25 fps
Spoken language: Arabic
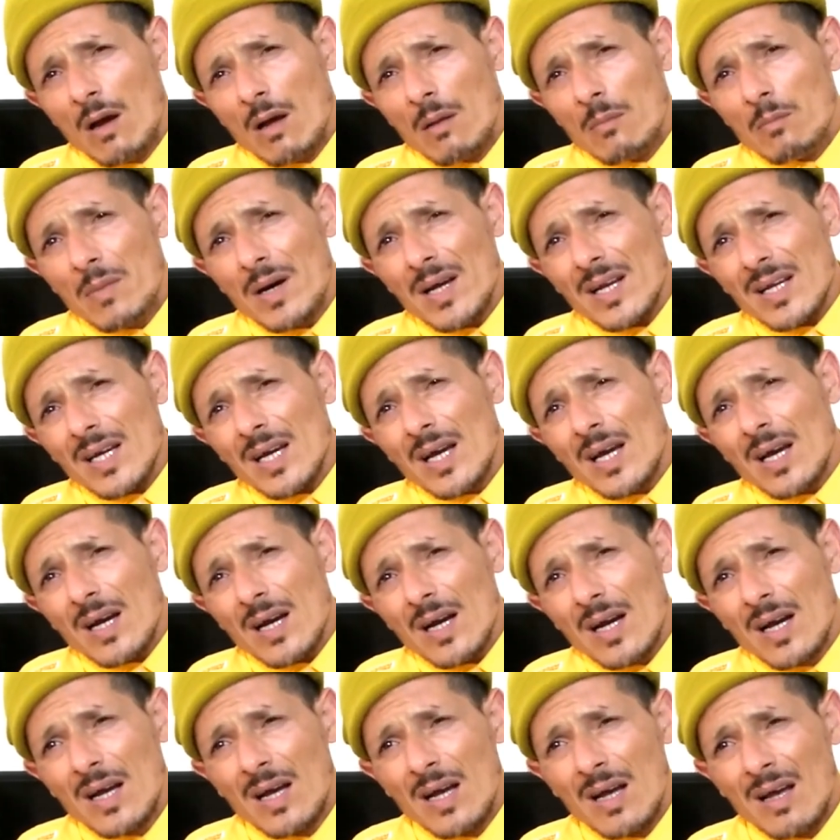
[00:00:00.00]
مرقه
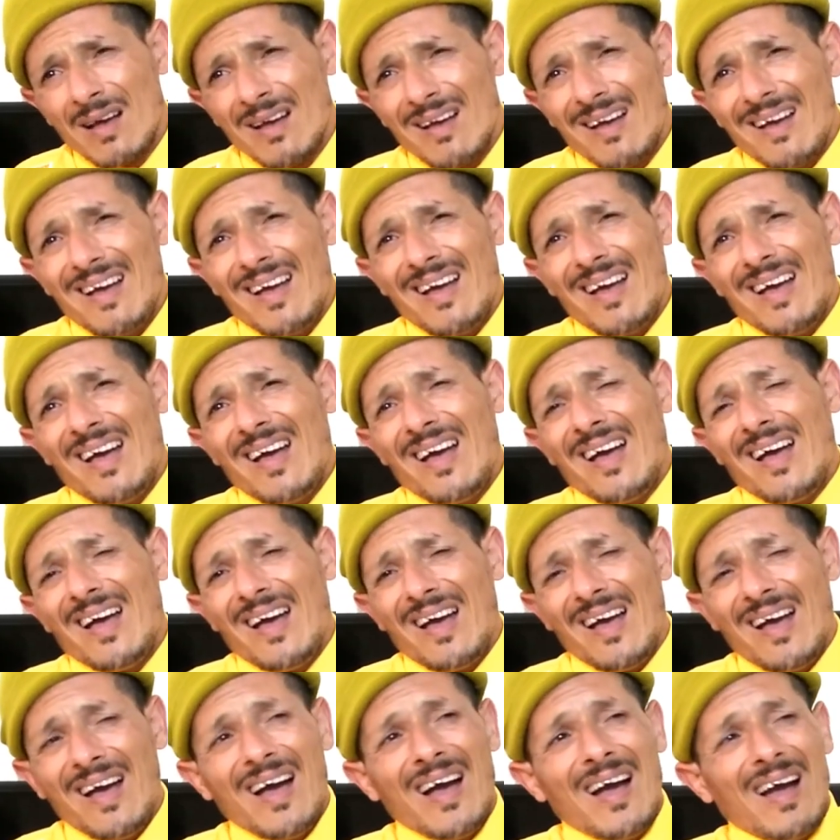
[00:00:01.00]

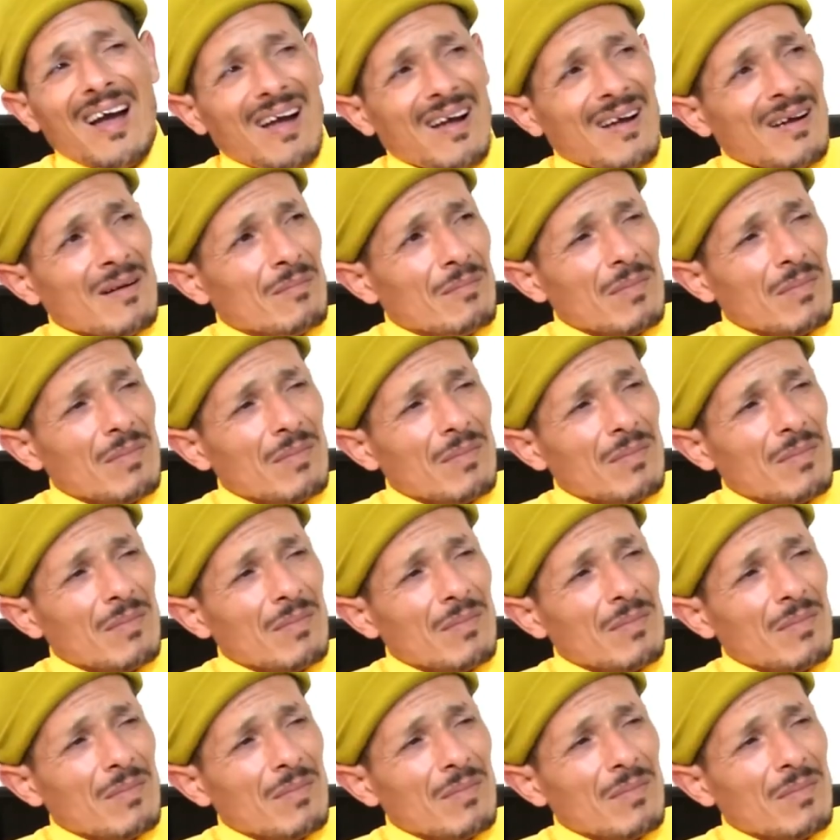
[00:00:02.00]
اه